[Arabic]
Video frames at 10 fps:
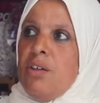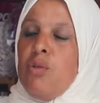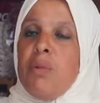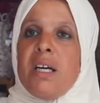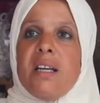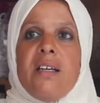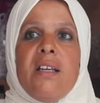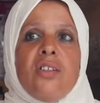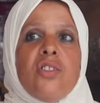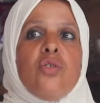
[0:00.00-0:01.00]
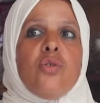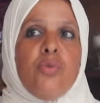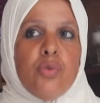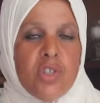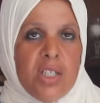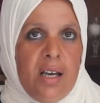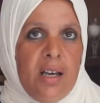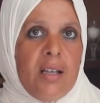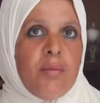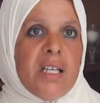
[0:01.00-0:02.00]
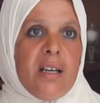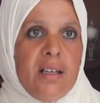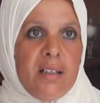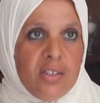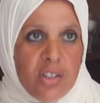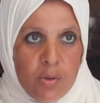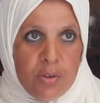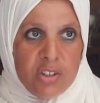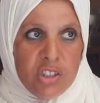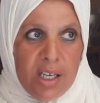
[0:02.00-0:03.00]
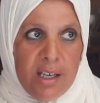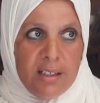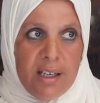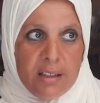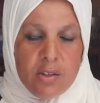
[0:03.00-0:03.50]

وما كرهناش نشوفوا شي حال ما كرهناش يكون شي حال هذا